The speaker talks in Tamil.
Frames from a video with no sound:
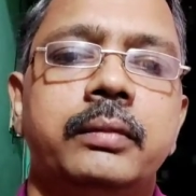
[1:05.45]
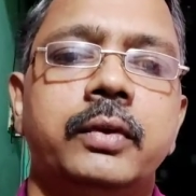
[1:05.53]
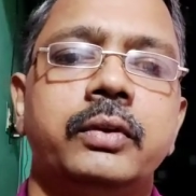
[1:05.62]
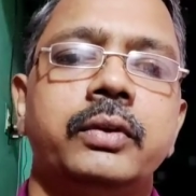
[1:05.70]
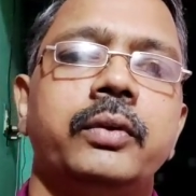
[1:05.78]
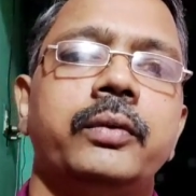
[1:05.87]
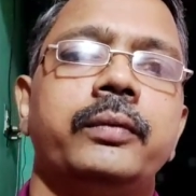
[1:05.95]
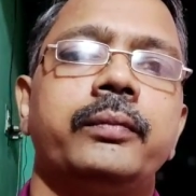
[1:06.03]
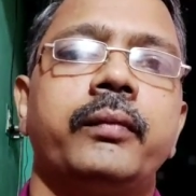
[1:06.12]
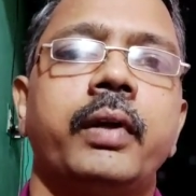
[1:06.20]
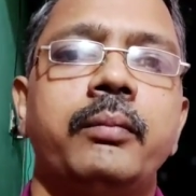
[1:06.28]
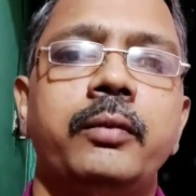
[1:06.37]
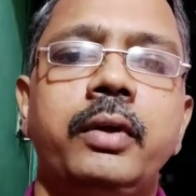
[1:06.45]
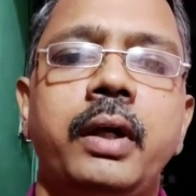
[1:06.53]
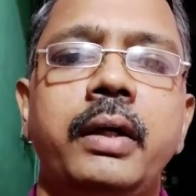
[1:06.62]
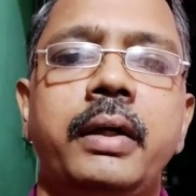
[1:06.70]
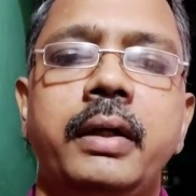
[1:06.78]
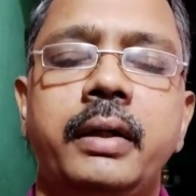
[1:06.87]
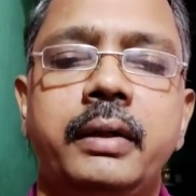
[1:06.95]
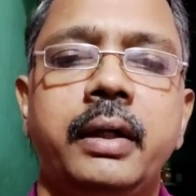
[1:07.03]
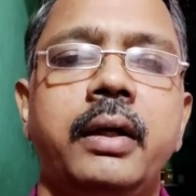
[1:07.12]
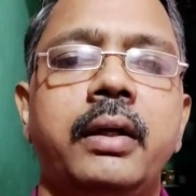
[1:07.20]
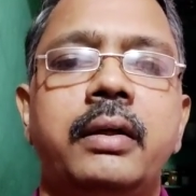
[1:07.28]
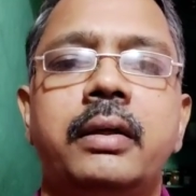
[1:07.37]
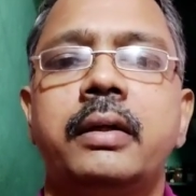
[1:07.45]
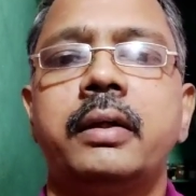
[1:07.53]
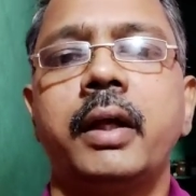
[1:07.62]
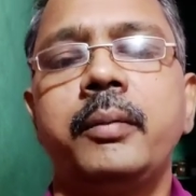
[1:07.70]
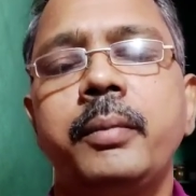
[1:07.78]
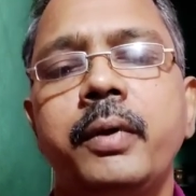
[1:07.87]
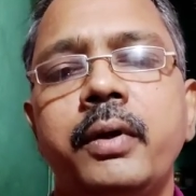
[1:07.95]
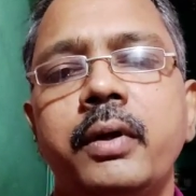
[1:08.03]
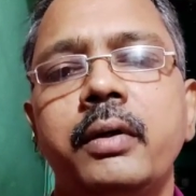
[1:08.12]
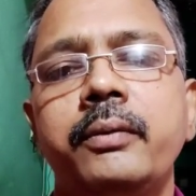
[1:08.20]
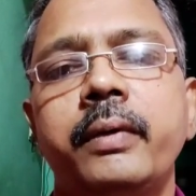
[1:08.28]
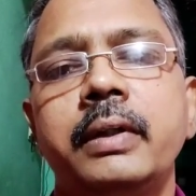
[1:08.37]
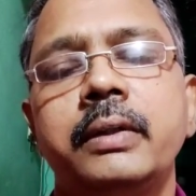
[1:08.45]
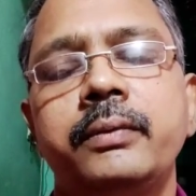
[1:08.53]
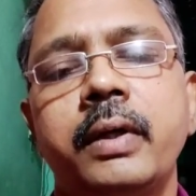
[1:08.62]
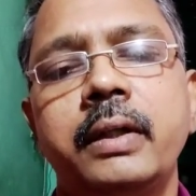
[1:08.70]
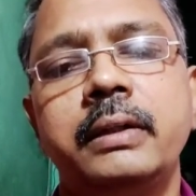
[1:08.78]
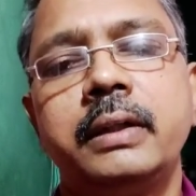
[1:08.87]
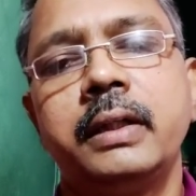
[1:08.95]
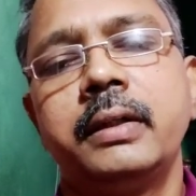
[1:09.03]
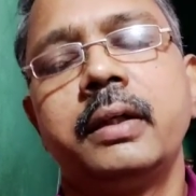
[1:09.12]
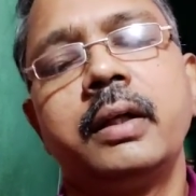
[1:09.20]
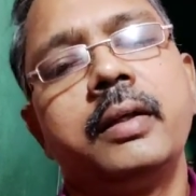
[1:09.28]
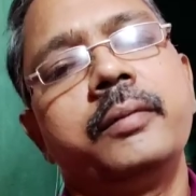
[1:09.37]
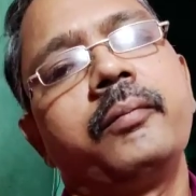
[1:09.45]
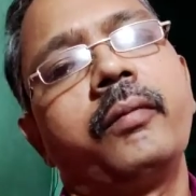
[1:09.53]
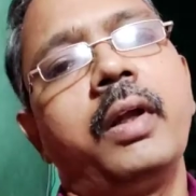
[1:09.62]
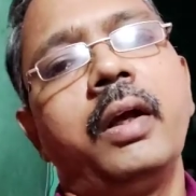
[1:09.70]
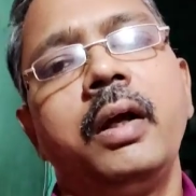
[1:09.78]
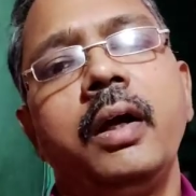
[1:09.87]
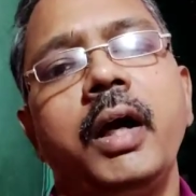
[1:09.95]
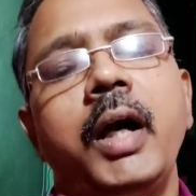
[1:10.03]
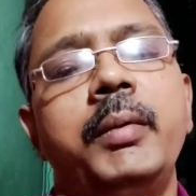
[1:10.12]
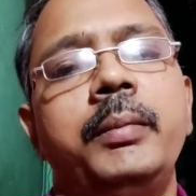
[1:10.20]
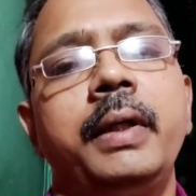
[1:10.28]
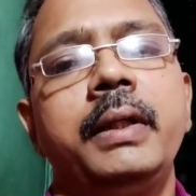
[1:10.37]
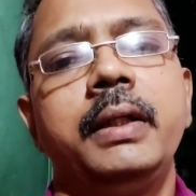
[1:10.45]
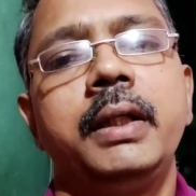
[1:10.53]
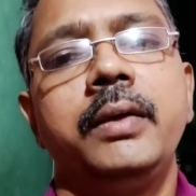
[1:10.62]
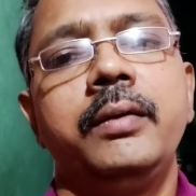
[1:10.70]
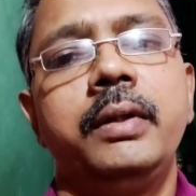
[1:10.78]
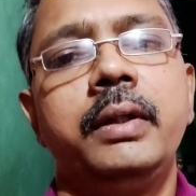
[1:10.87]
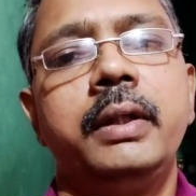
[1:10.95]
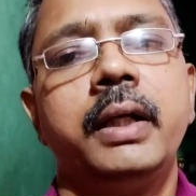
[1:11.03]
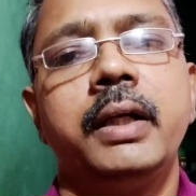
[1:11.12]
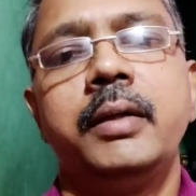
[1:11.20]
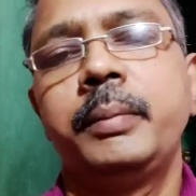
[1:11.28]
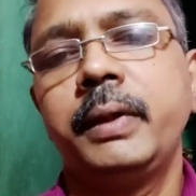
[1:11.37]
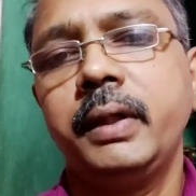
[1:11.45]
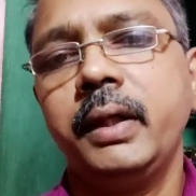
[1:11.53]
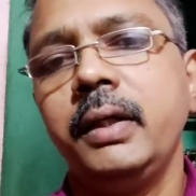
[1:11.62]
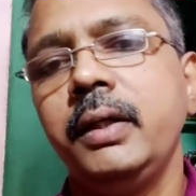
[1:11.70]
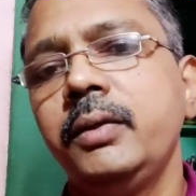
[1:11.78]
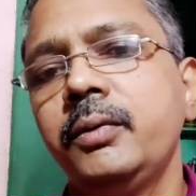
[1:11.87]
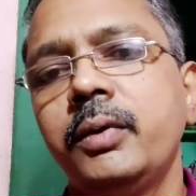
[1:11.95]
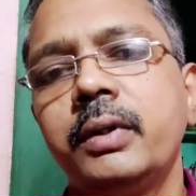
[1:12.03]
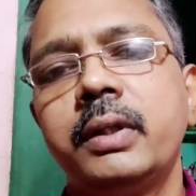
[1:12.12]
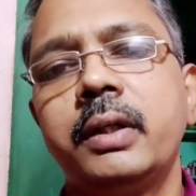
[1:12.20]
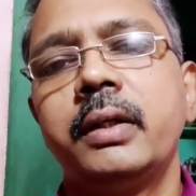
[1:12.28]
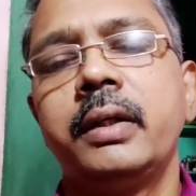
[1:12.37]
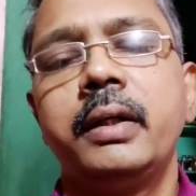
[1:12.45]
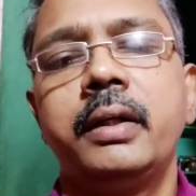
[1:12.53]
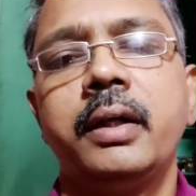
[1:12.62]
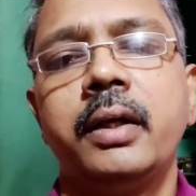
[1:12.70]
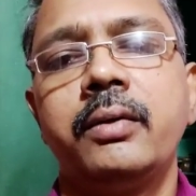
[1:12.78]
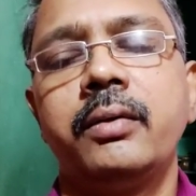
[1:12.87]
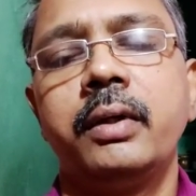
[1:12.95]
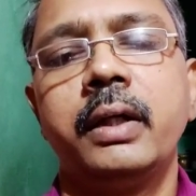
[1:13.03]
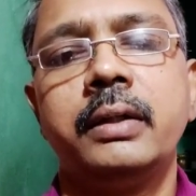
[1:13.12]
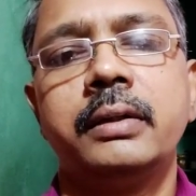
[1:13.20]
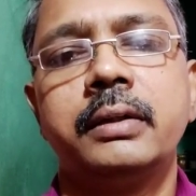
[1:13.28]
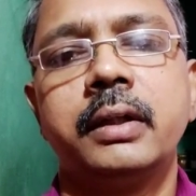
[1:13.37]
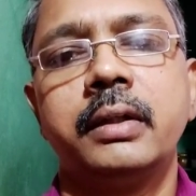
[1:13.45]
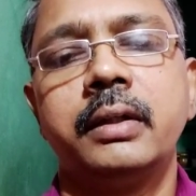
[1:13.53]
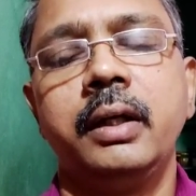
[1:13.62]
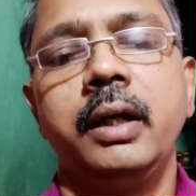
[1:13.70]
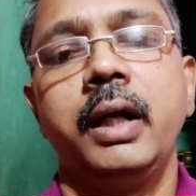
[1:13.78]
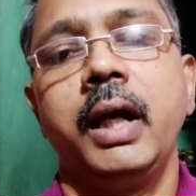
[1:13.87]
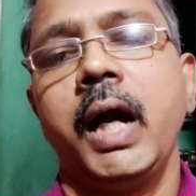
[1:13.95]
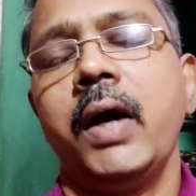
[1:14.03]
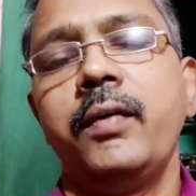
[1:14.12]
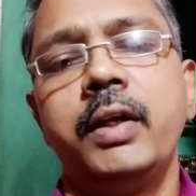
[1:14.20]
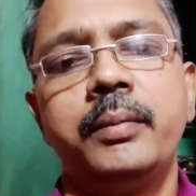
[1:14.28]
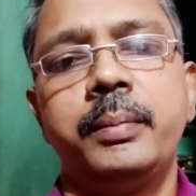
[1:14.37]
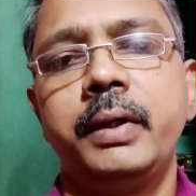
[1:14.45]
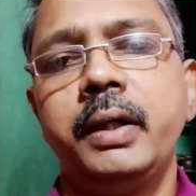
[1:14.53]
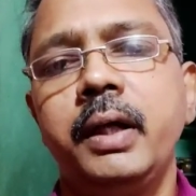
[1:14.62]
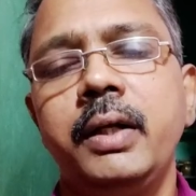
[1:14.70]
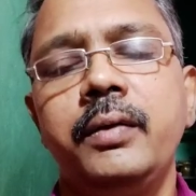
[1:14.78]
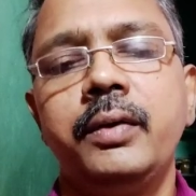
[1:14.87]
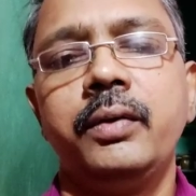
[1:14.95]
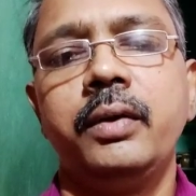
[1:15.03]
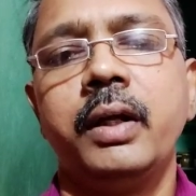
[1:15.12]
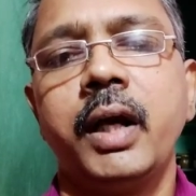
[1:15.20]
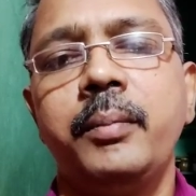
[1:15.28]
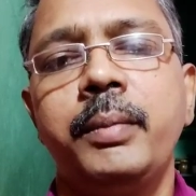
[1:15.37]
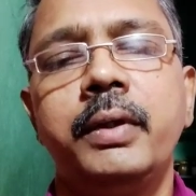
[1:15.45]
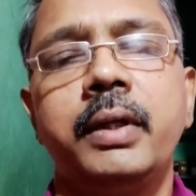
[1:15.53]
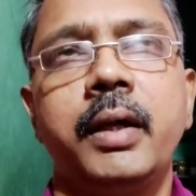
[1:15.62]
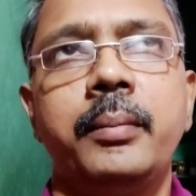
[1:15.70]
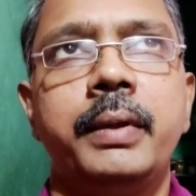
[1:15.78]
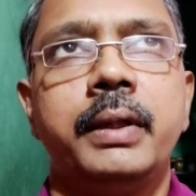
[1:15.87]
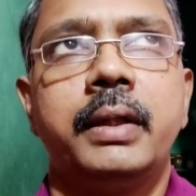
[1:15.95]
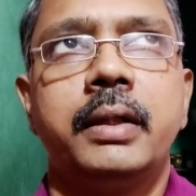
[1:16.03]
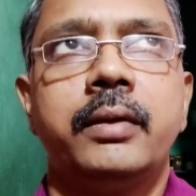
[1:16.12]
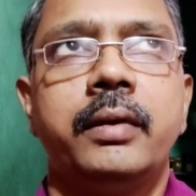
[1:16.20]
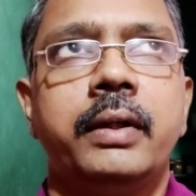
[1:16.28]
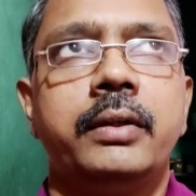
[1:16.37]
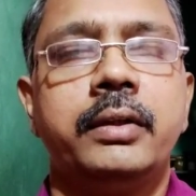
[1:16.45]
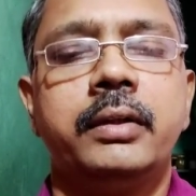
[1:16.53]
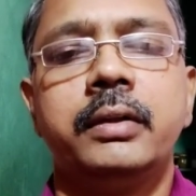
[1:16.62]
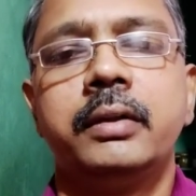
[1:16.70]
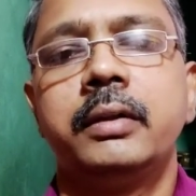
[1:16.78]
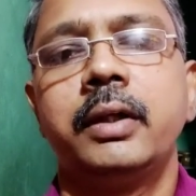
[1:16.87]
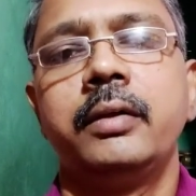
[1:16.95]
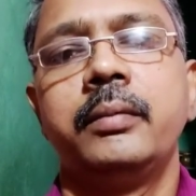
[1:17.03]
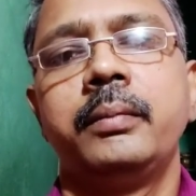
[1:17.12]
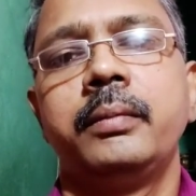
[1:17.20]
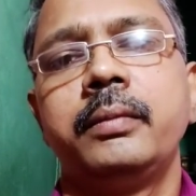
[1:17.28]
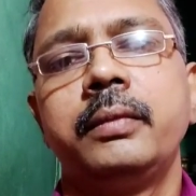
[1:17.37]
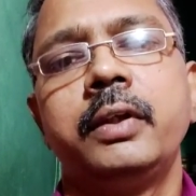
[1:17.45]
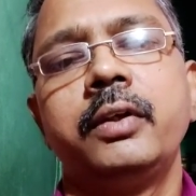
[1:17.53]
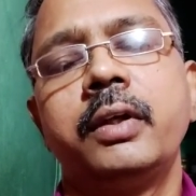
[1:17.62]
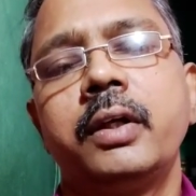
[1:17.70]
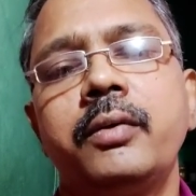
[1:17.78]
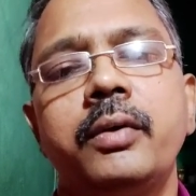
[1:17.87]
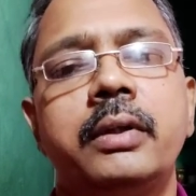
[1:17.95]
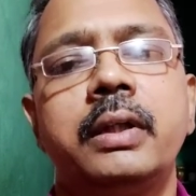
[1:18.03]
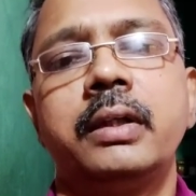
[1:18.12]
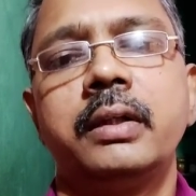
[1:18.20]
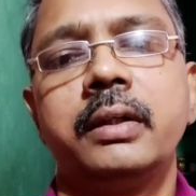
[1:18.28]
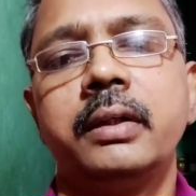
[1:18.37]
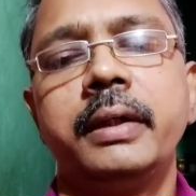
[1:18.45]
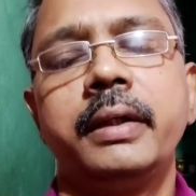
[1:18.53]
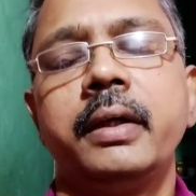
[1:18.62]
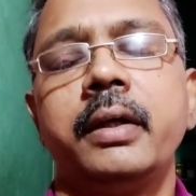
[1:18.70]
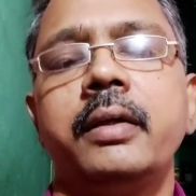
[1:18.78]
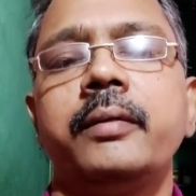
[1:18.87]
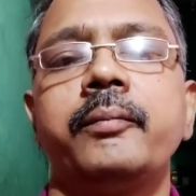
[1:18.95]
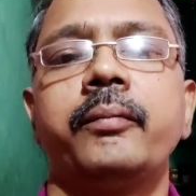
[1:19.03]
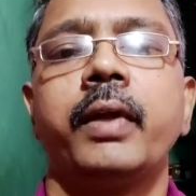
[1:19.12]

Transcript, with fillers: கொஞ்சம் முன்னாடி ஏறுறதுக்கு ட்ரை பண்ணுறான் ஃபர்ஸ்ட் ஃப்ரண்ட் சைடில் அப்போ பார்த்தீங்கன்னா வந்து எனக்கு பின்னாடி ஒருத்தர் நிற்கிறார் ஒரு யங்ஸ்டரு அவருக்கு பின்னாடி வந்து ஒரு நாற்பது நாற்பத்தி ரெண்டு வயசு இருக்கிற ஒருத்தர் நிற்கிறார்